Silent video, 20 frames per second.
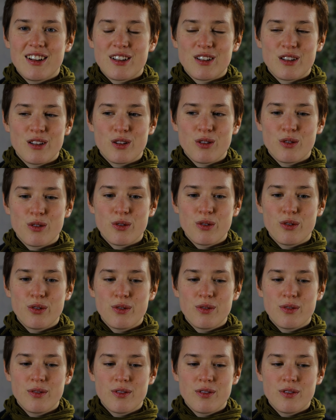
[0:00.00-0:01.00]
was ich so
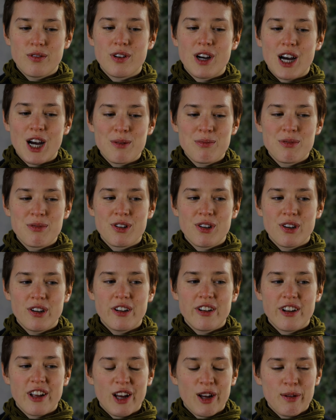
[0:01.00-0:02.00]

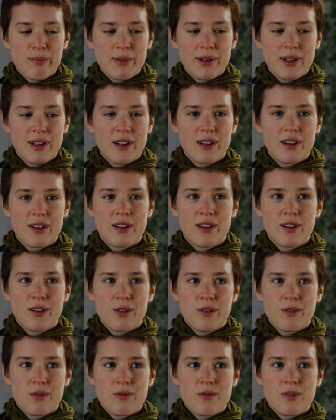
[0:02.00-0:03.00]
verabscheut habe
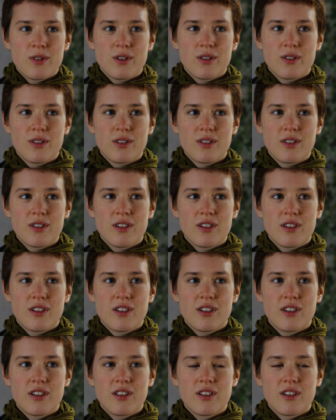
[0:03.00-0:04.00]
und
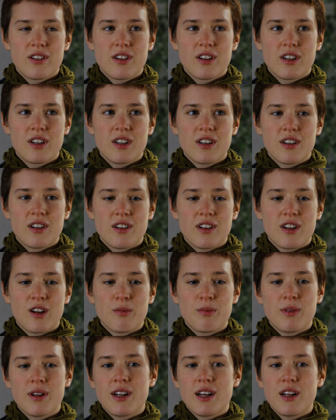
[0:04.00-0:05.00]

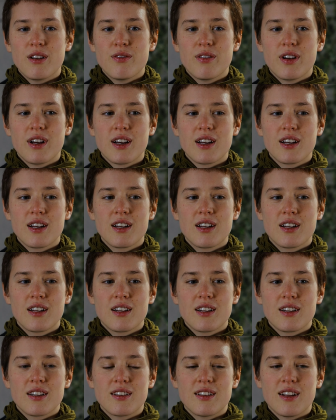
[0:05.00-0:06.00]
habe dann einfach
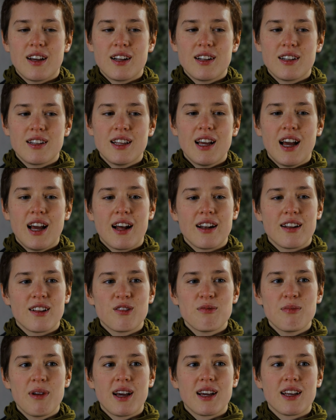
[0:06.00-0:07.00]
gesagt, ja,
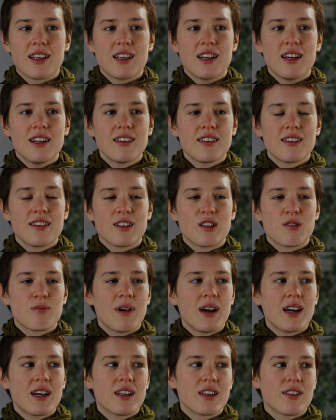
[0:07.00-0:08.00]
das mache ich jetzt. Ich
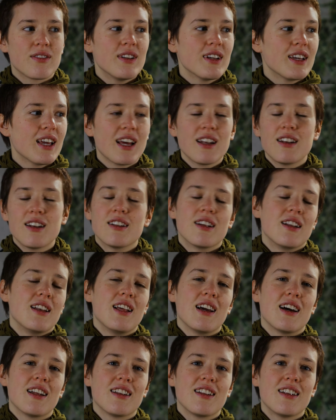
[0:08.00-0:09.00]
mache, ich will Gärtner
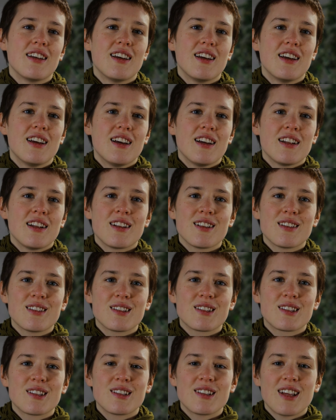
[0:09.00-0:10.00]
lernen. Das
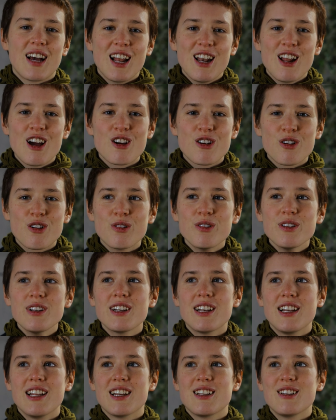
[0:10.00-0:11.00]
ist das
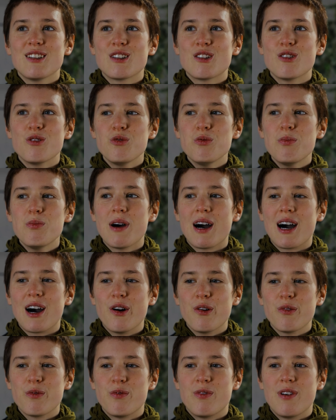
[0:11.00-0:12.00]
Allergrundlegendste
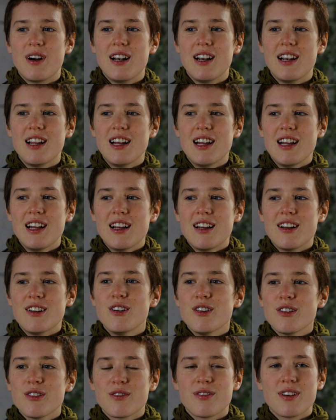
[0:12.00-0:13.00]
überhaupt, weil
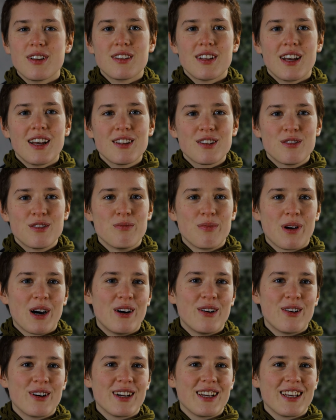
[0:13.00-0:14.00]
irgendwas essen
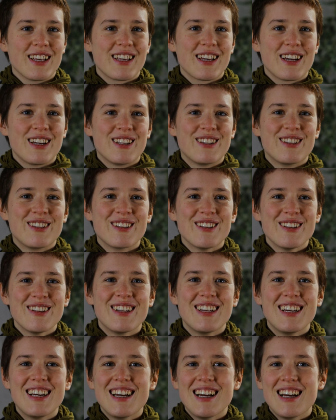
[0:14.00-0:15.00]
brauche ich. Also
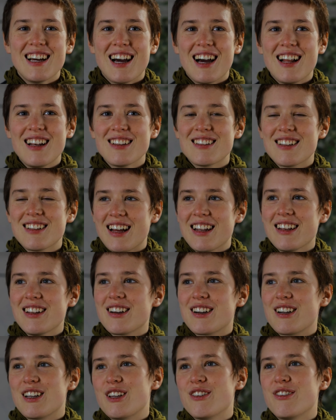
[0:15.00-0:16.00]
alles
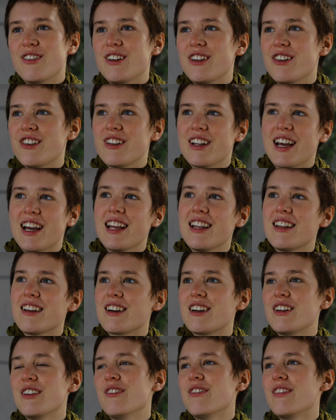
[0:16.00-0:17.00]
andere. Ich wollte
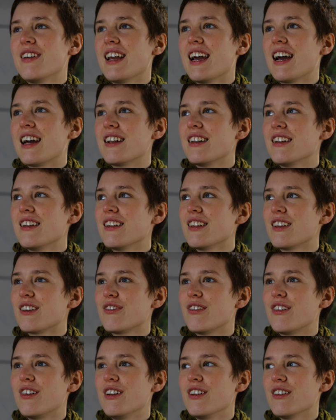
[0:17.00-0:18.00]
Schneiderin werden, ich
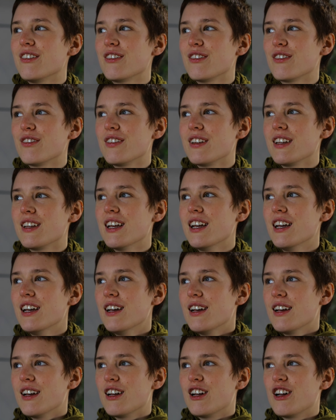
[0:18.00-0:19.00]
wollte irgendwie
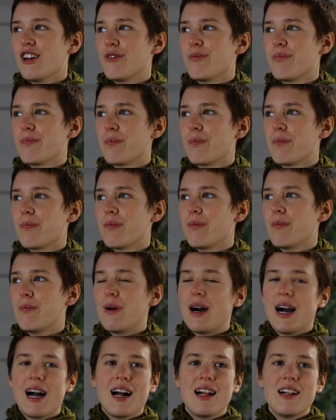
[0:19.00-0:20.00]
ähm,
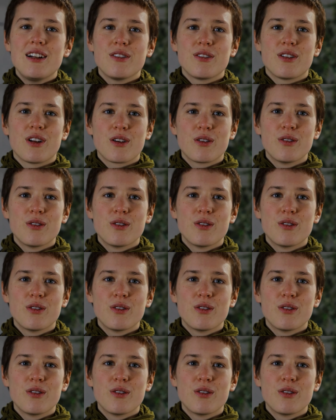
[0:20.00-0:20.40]
malen oder